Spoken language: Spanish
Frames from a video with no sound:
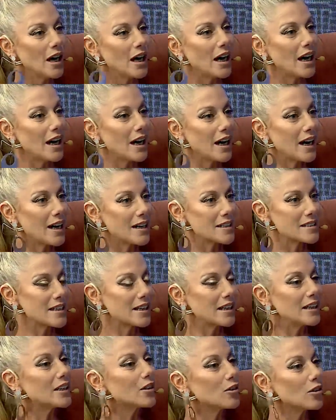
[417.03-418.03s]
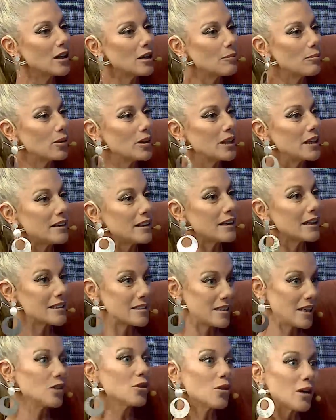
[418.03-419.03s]
a, seguir con la política,
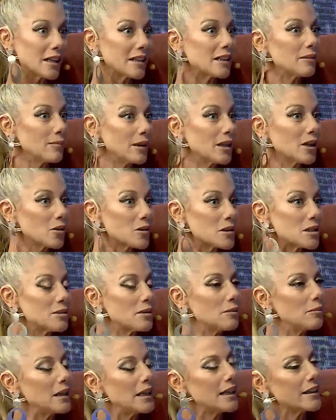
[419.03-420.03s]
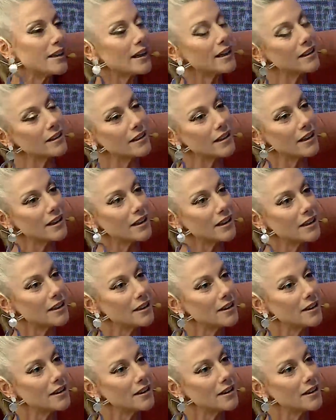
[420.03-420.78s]
siendo él también inclusive militante.